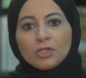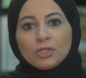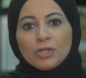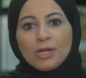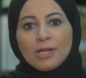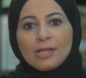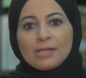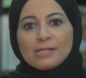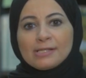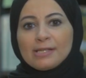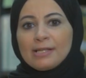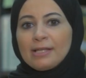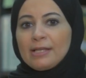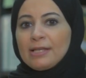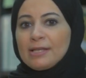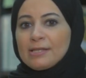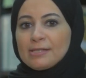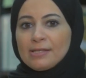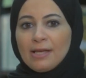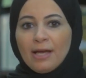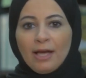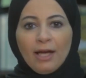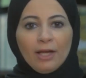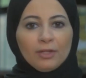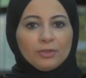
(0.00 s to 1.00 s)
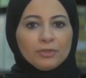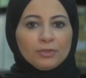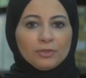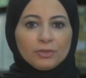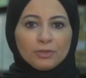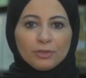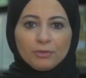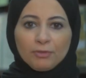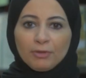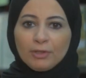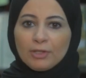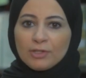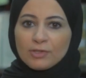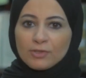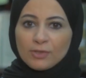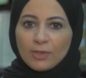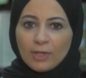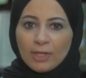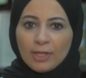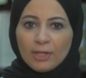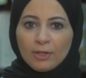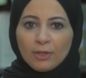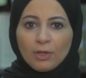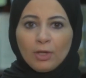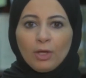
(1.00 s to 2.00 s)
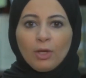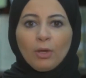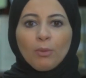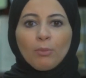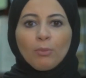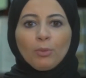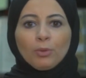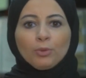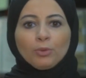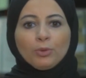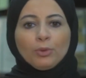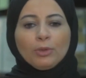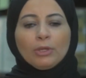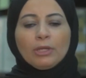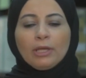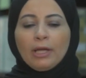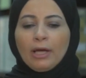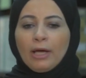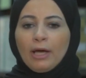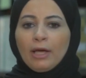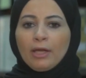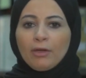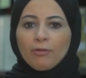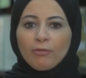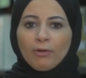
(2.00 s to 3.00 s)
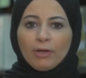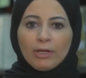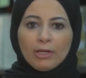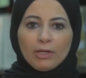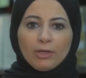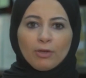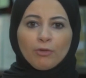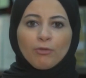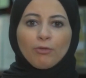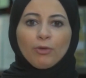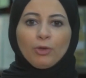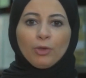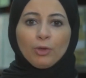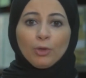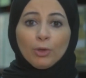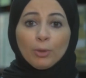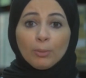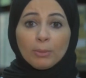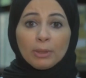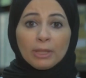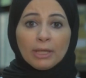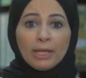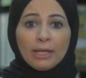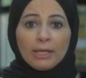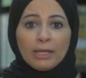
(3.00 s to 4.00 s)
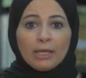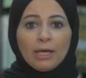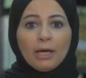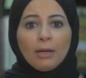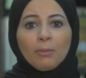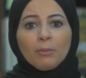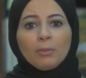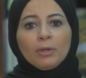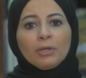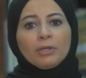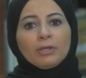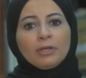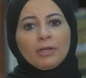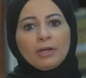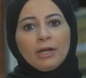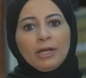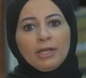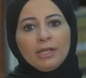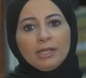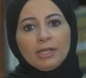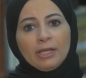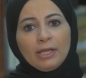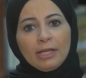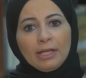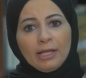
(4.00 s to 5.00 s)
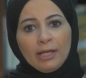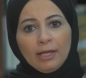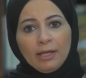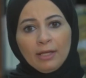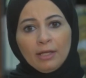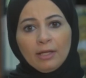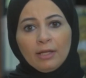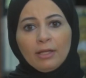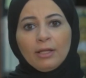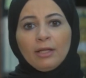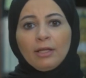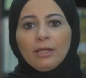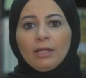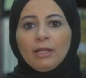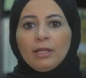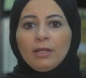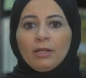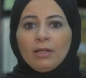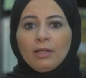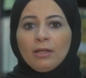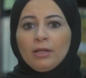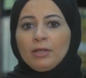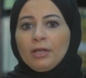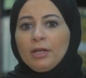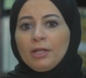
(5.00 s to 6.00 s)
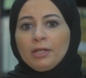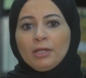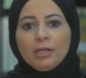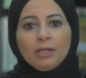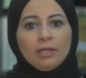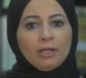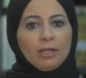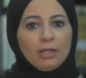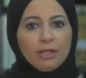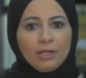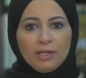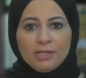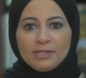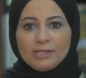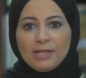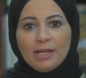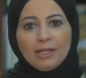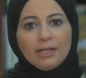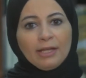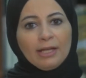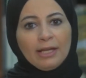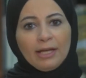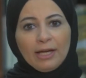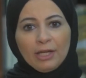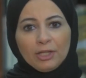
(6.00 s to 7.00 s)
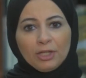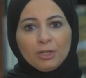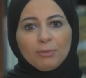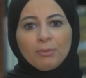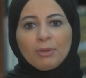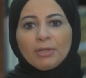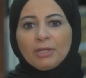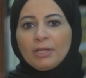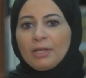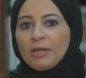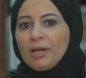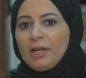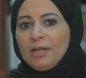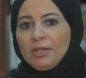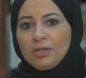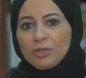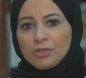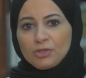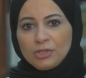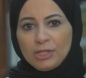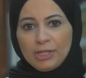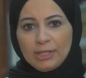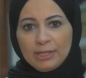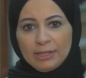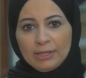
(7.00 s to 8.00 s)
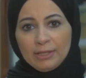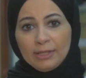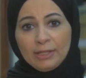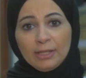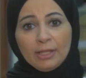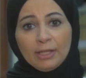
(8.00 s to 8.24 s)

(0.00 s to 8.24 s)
الشخص اللي ساعد طفل صغير بدون لا يفكر في يوم من الأيام أنه راح يجيله آه، يعني الإحسان اللي قدمه أنه راح يرجع له